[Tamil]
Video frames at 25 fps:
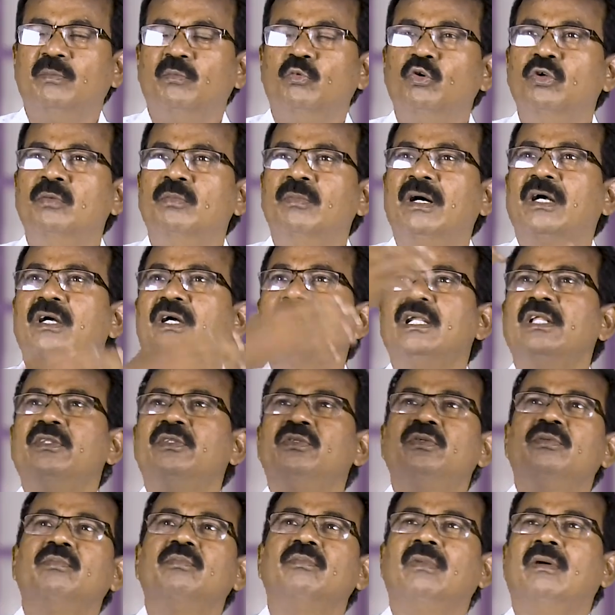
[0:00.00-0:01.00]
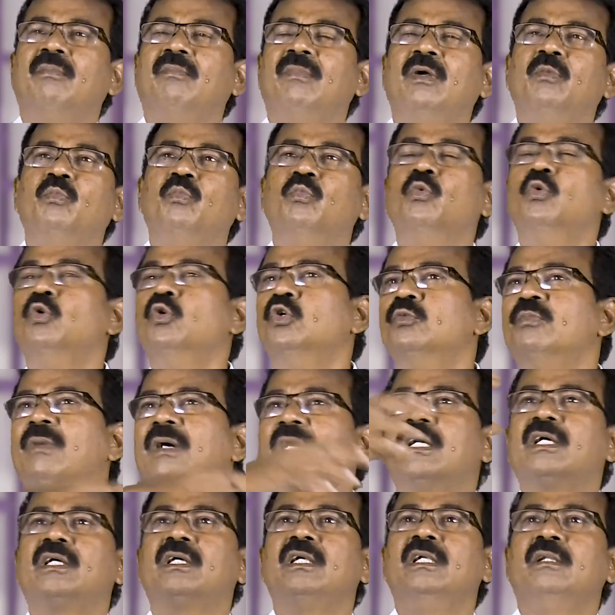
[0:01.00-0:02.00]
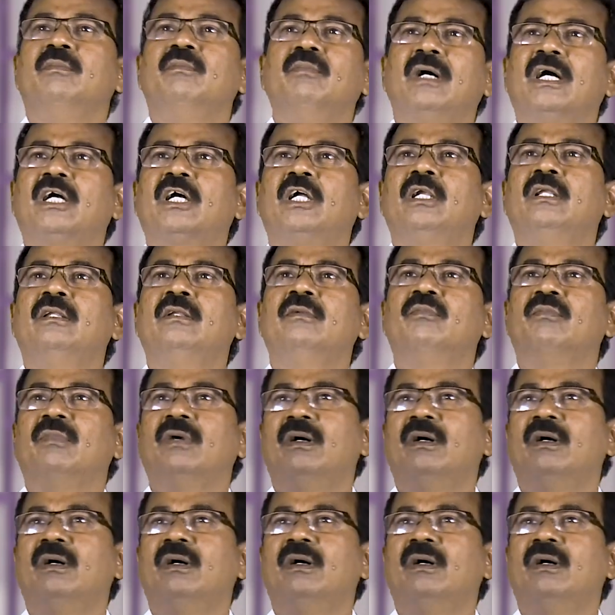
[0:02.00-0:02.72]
முழு மக்களுக்கு முழு மக்கள் மக்கள்